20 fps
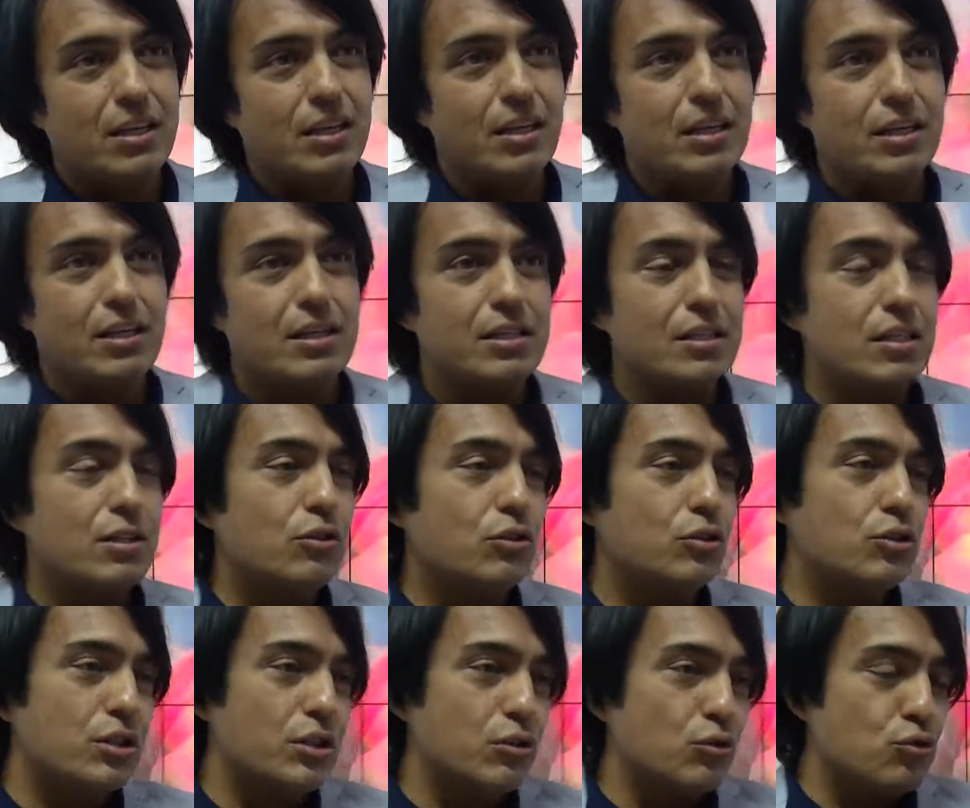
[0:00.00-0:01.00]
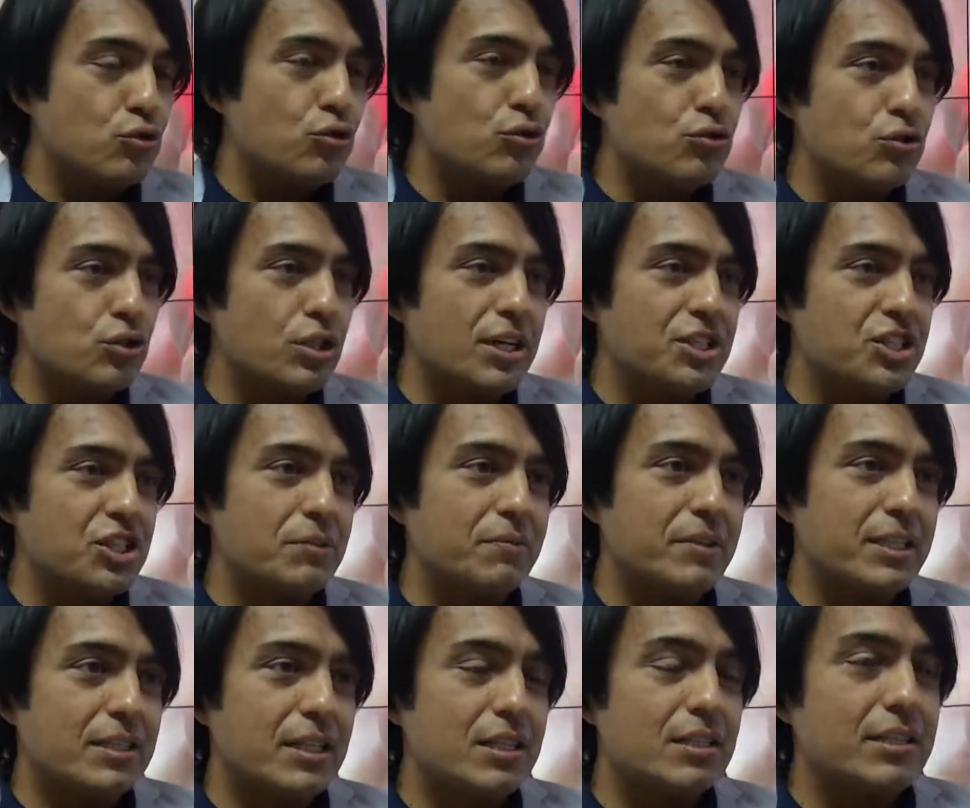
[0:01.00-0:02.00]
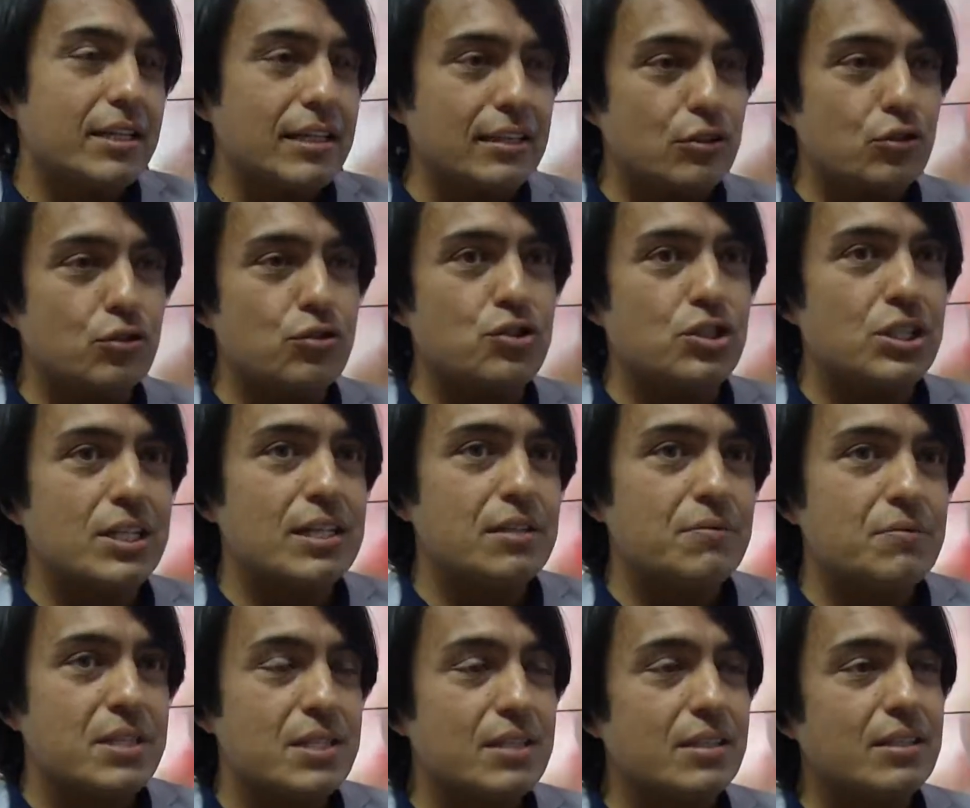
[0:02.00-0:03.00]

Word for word: E, Üçüncü aşamada teknolojilerimizi